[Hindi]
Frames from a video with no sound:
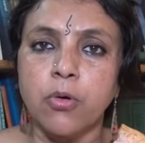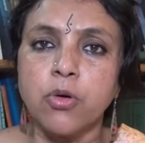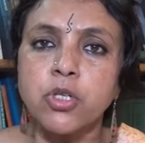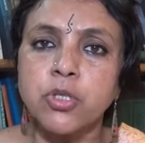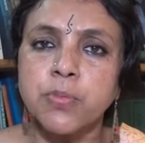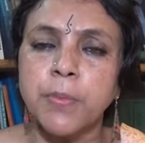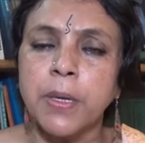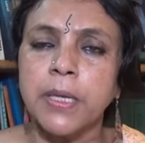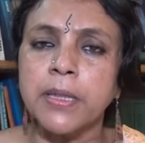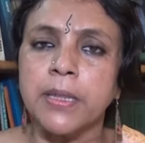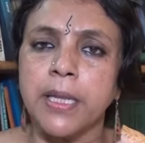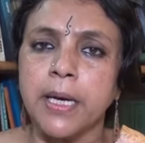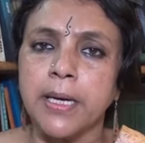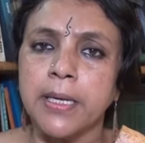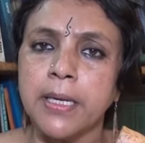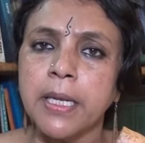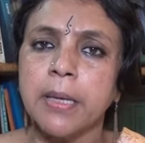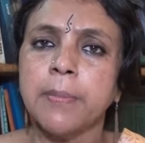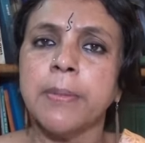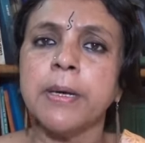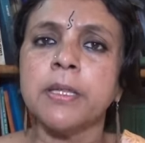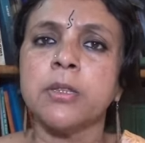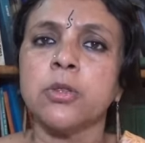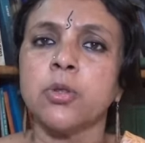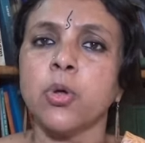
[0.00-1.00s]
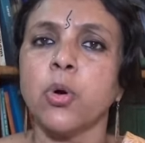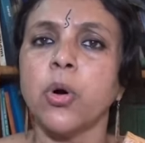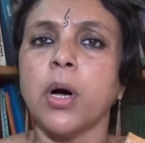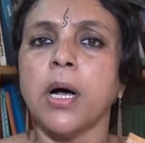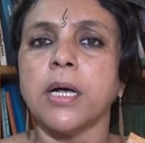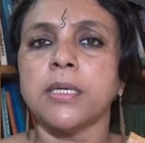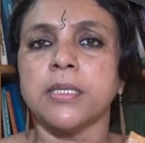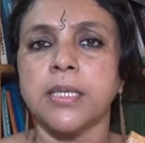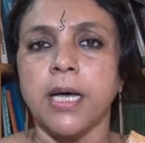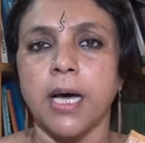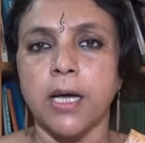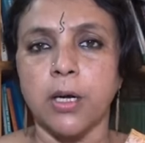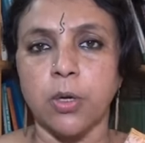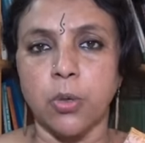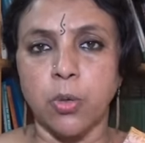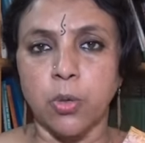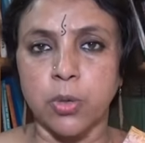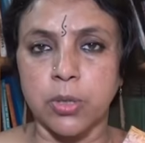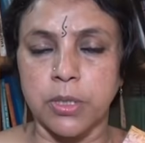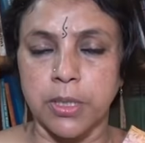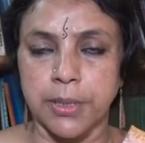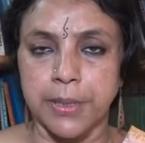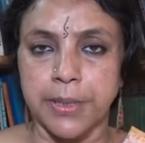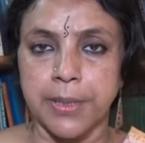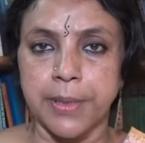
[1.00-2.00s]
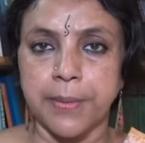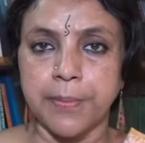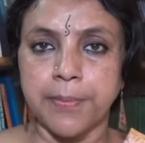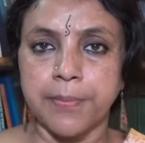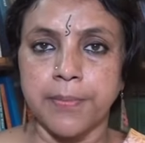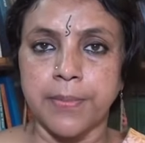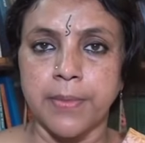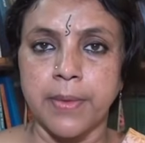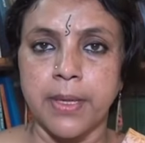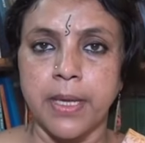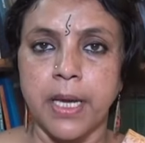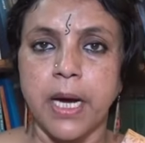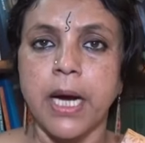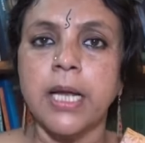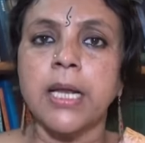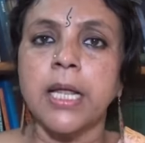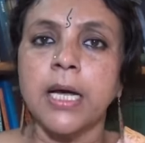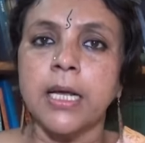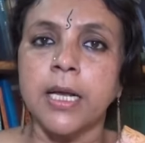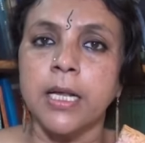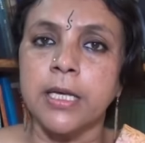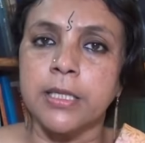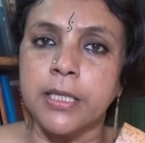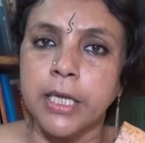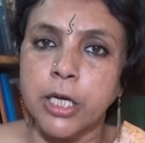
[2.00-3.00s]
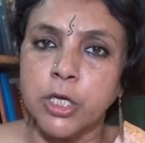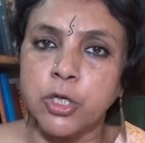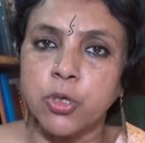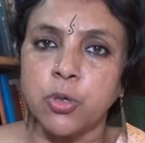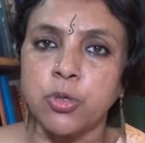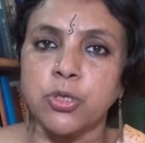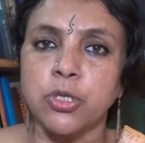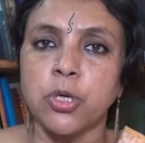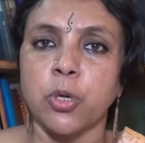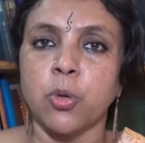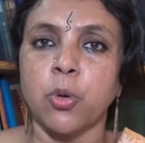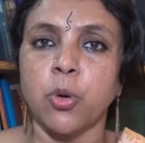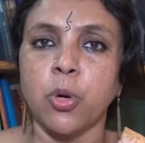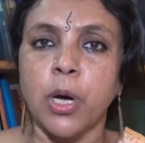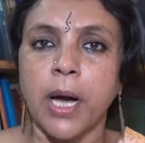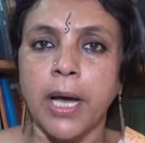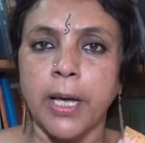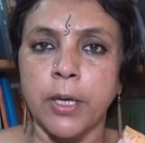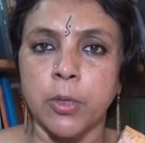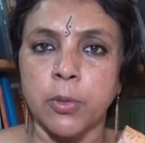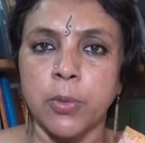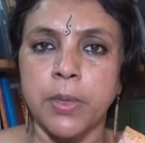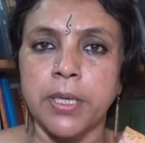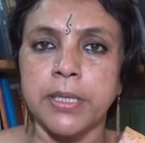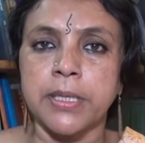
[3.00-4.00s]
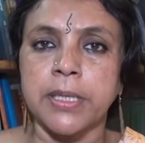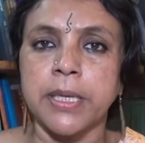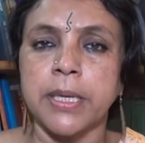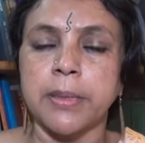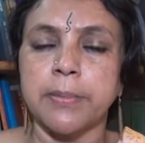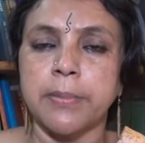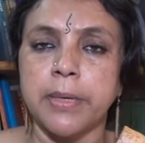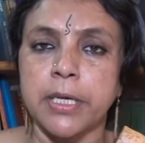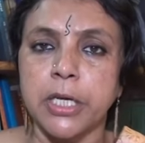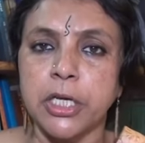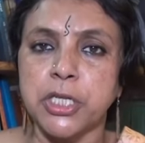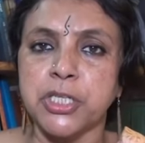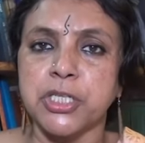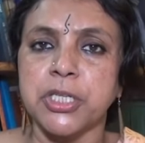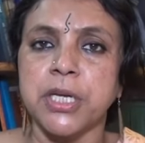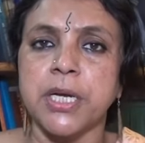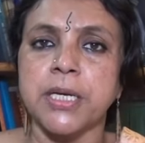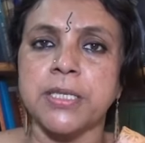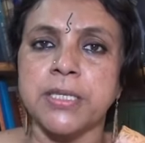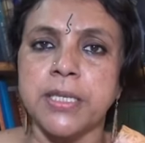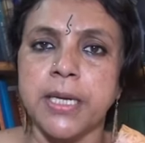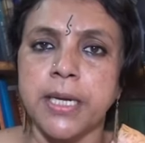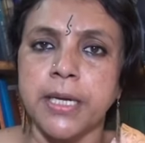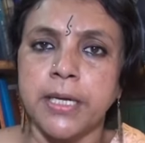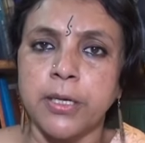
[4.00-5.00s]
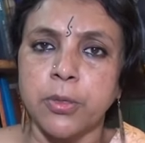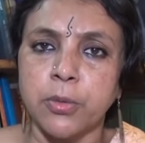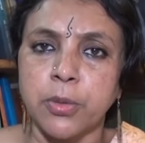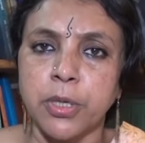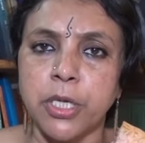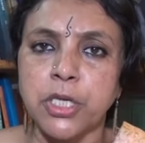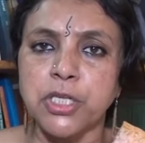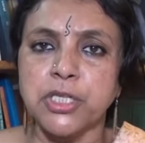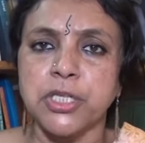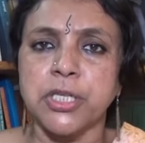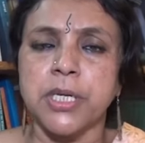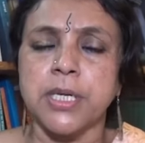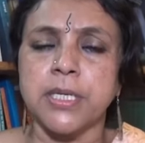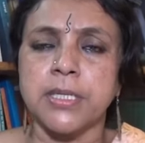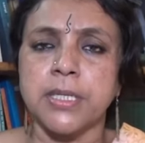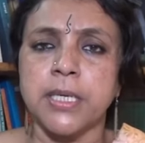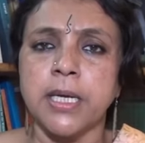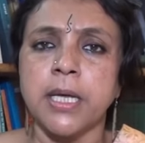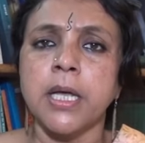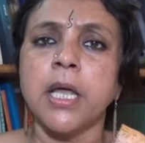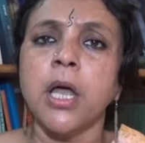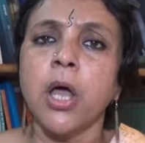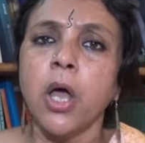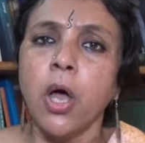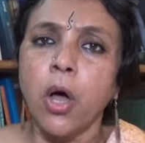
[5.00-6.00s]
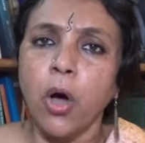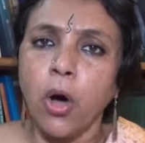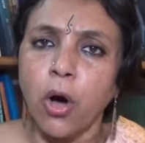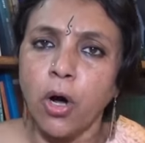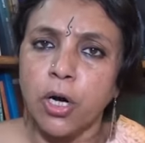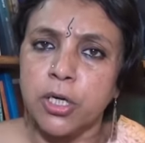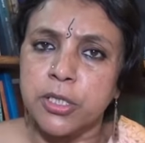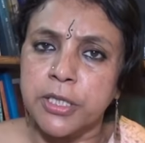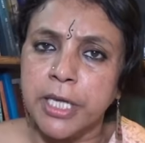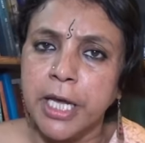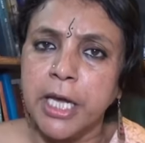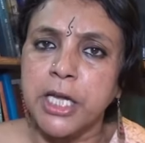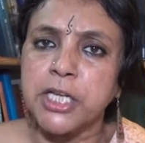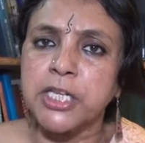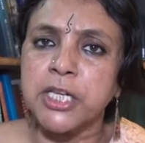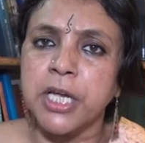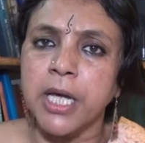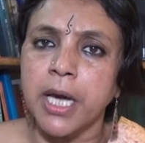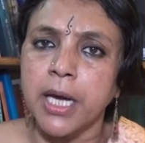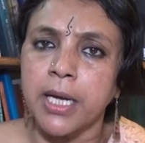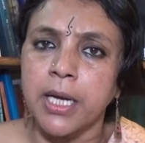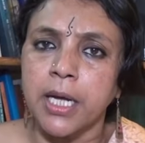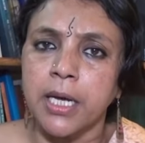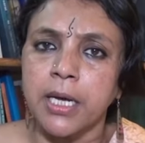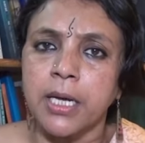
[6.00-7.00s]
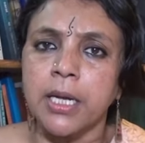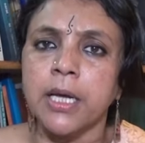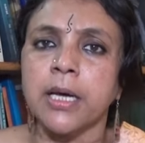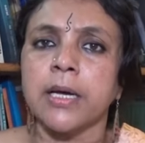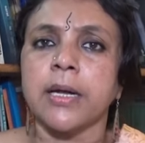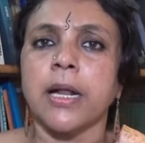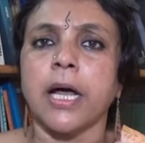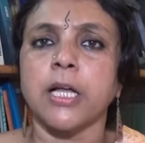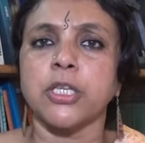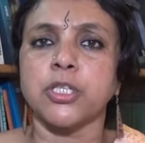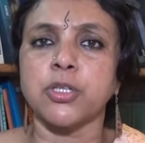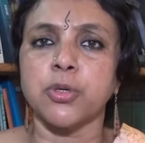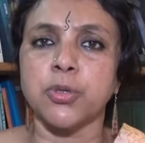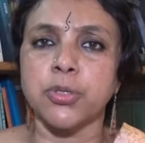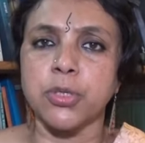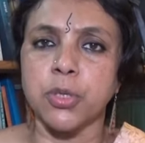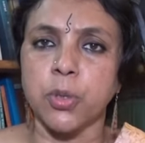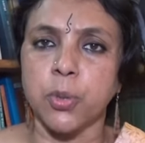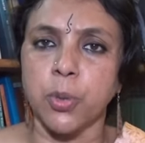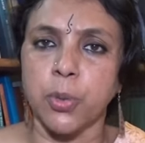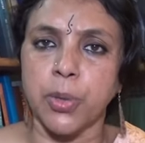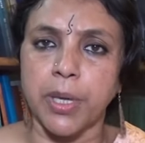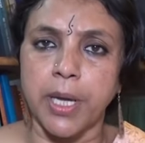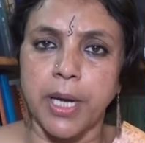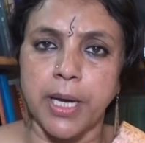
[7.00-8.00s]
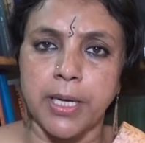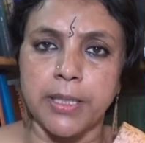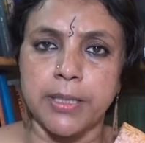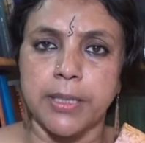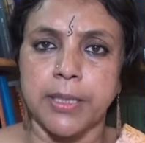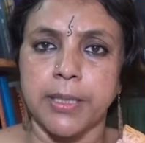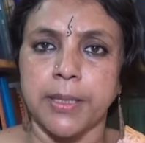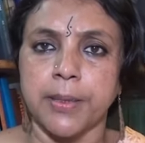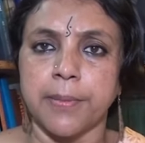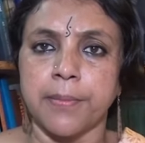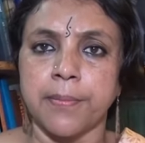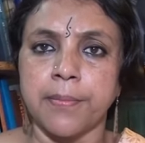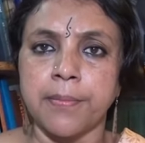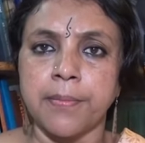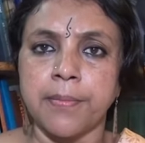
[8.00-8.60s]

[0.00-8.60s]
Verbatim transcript: उसमें तकरीबन दो हज़ार लोग थे अलग अलग देशों से लोग आए हुए थे मलेशिया से इंडोनेशिया से और देश के अलग अलग राज्यों से लोग यहाँ थे